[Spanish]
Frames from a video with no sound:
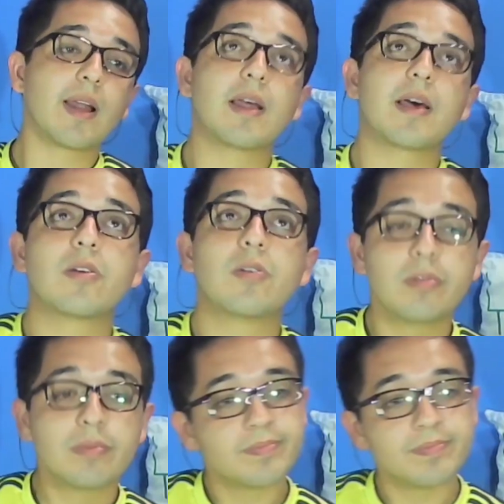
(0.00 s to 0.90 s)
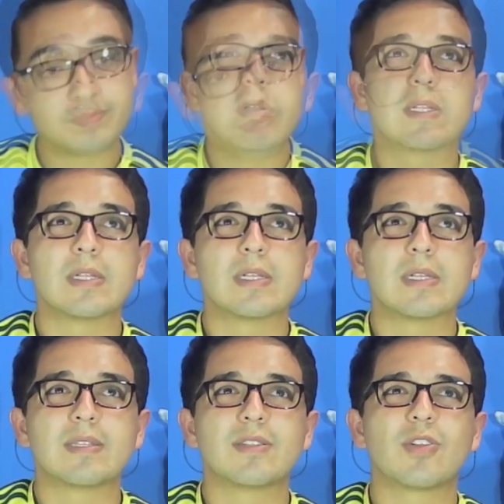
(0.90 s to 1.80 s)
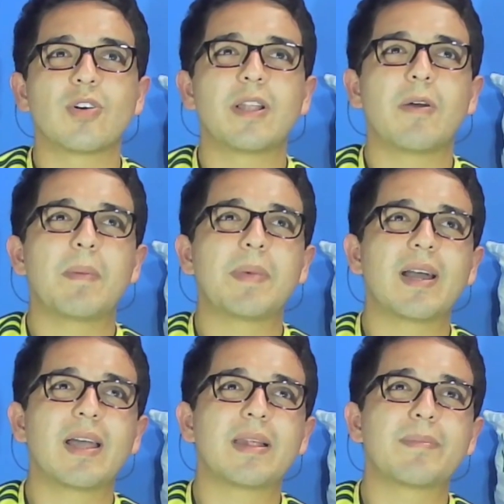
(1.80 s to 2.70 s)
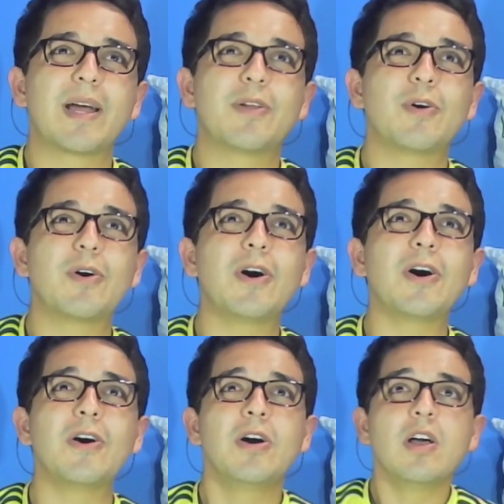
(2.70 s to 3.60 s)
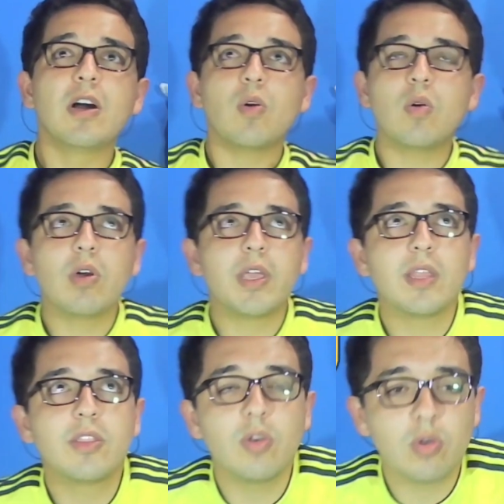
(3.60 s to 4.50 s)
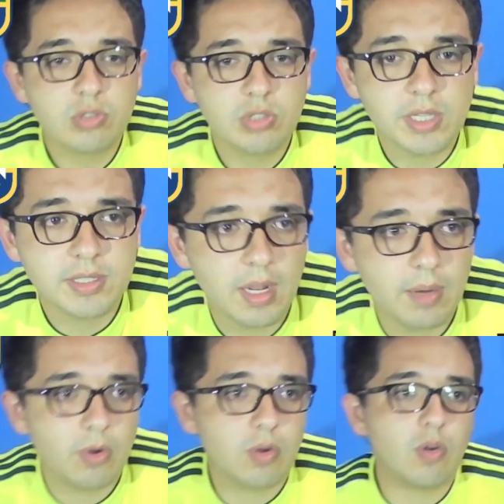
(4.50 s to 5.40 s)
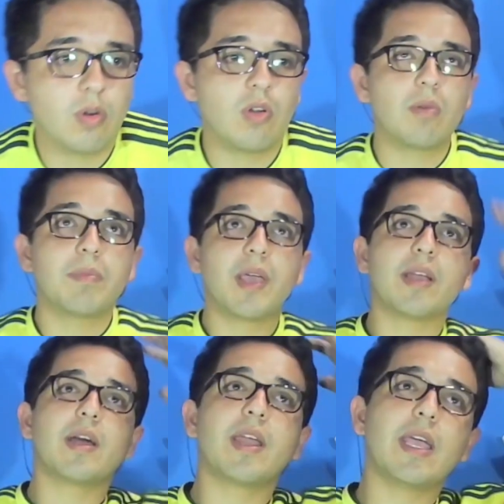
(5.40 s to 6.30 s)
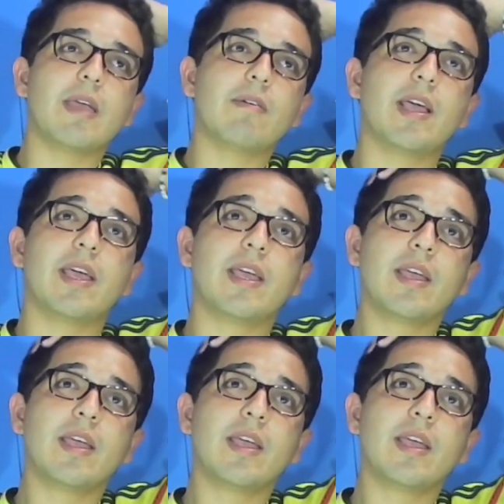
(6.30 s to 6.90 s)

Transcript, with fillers: al arco. No, y le va a pegar, hermano. ¡Oh! ¡Uy, Dios! Se salvó Colombia, increíble.